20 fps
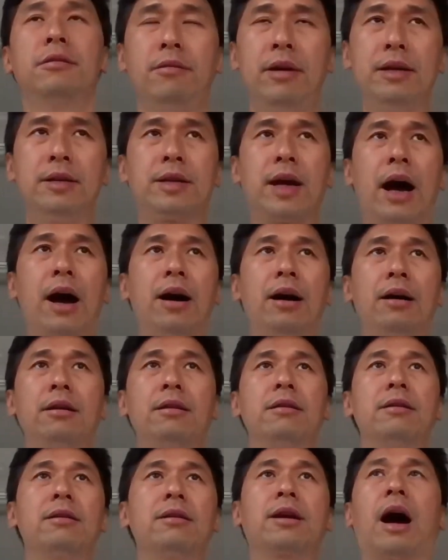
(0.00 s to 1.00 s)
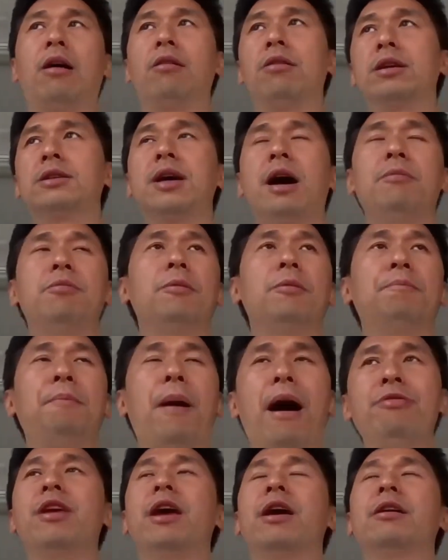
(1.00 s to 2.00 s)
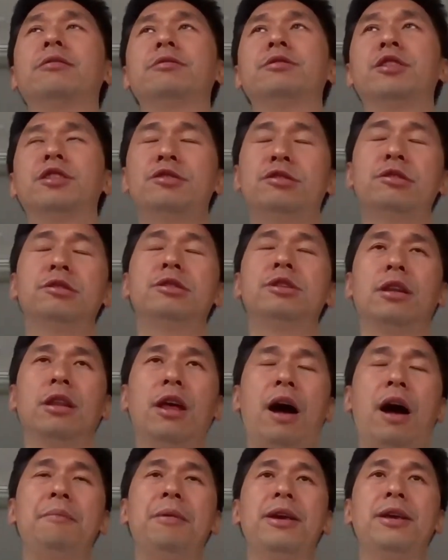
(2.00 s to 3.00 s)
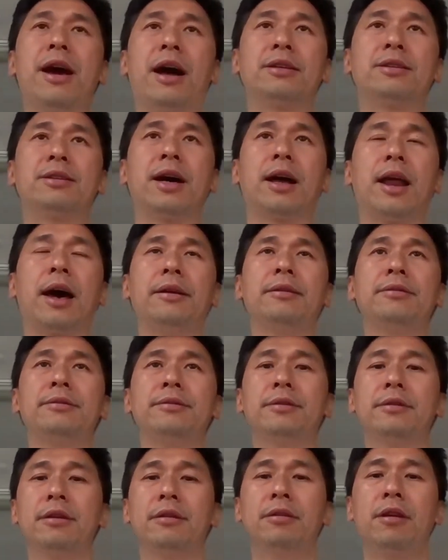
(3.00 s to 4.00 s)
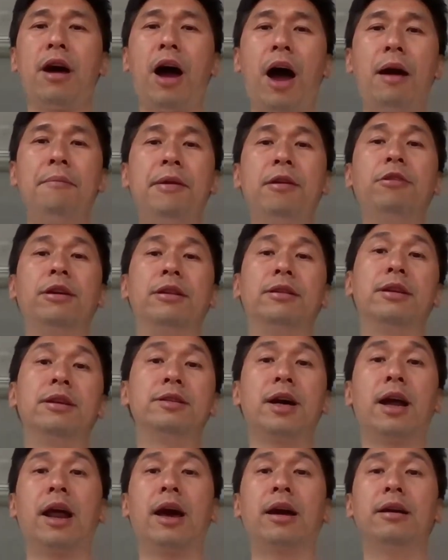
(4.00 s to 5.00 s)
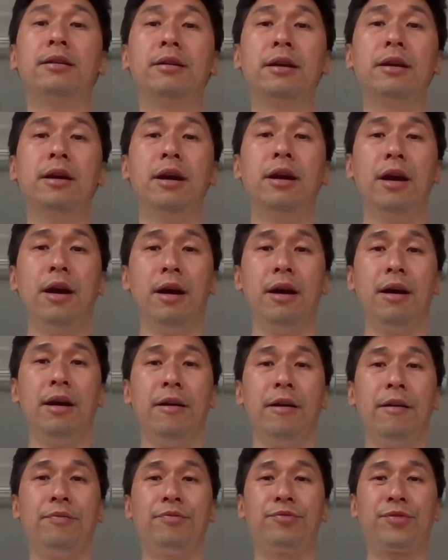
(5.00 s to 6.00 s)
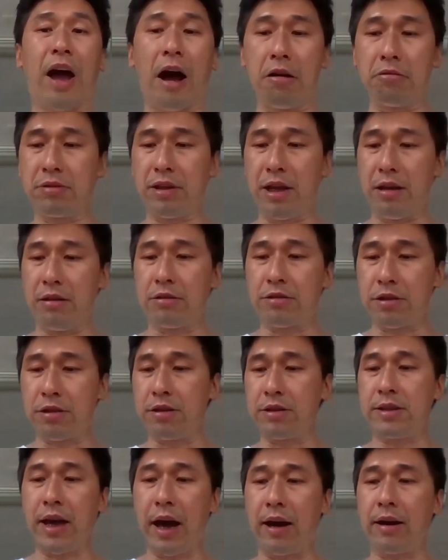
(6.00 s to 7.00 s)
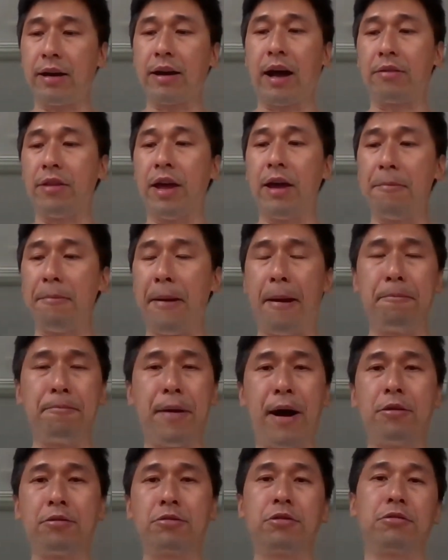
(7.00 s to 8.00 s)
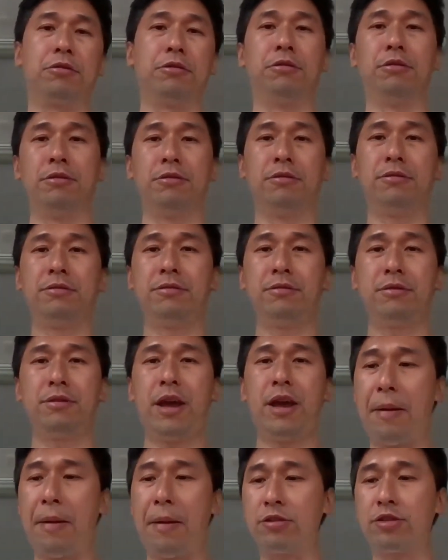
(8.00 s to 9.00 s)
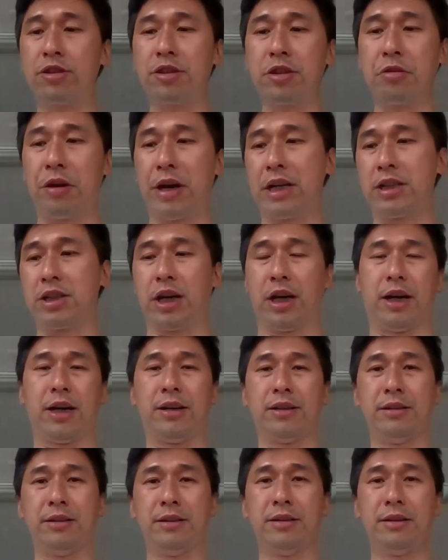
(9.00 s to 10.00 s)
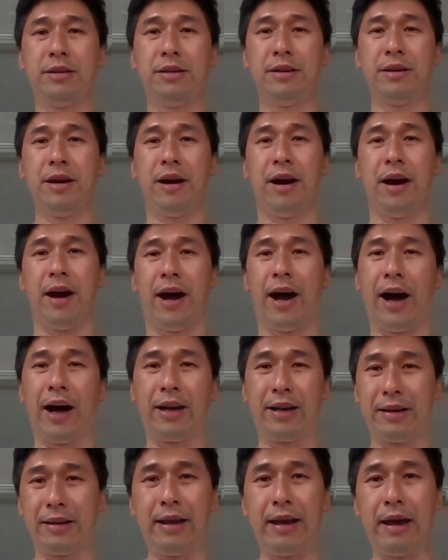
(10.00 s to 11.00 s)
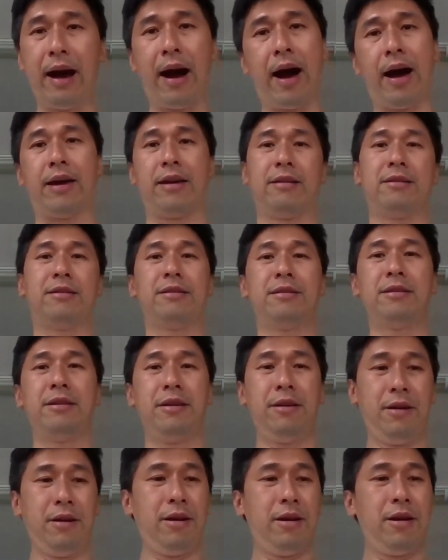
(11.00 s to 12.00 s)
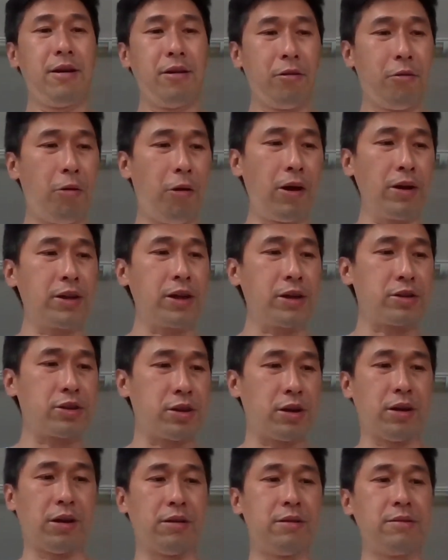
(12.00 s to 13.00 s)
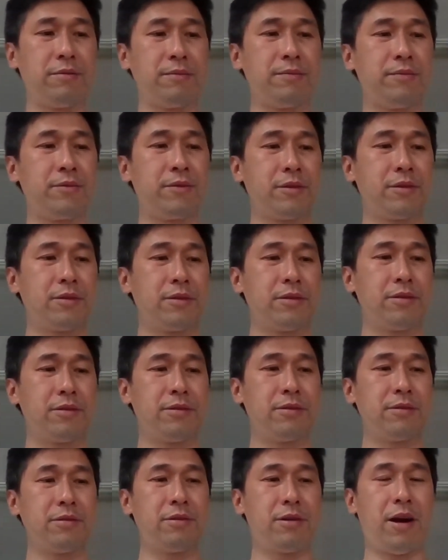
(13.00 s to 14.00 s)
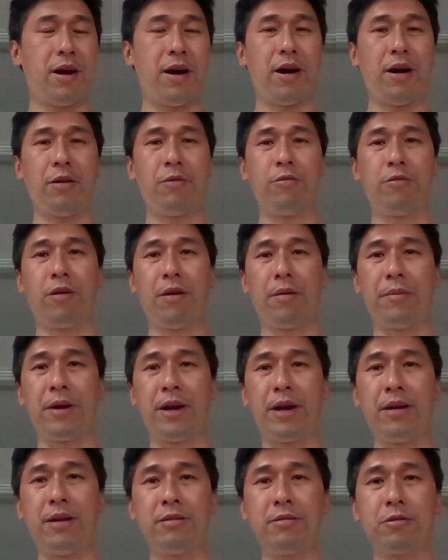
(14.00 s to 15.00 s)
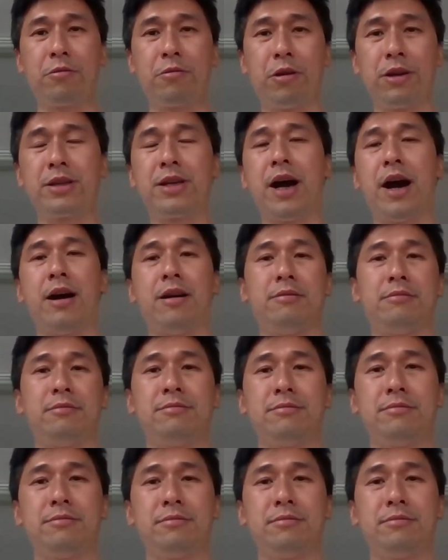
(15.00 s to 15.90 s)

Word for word: 为啥搞了差不多半年，这事情还没压下来，那还没稳定下来？到底是香港那帮暴徒、那帮示威者很厉害，或者是啊我们国家？